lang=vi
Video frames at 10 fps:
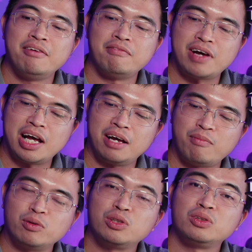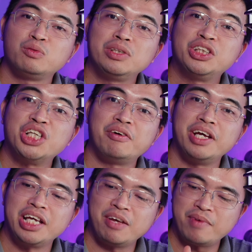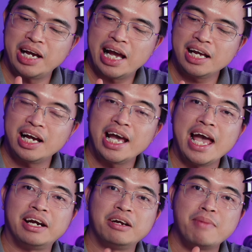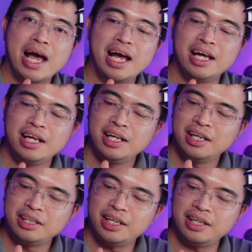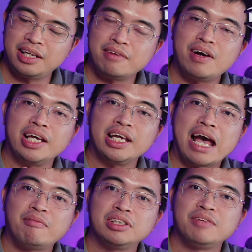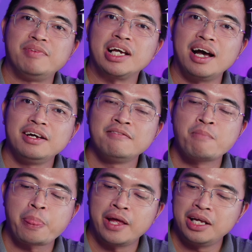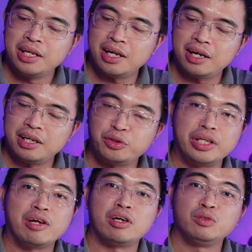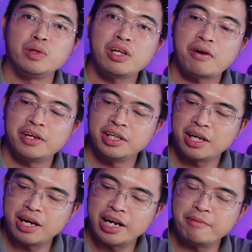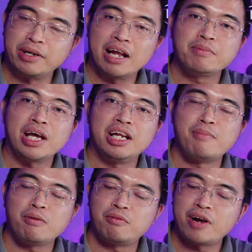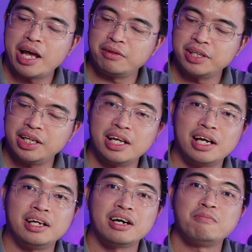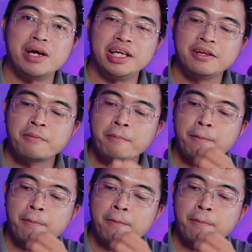và một số switch cherry khi mà gắn ở cái hàng R3 thì cái phần key cáp nó sẽ bị cấn à, tùy theo loại switch thôi ở đây mình lắp Calibox round thì à, nó không bị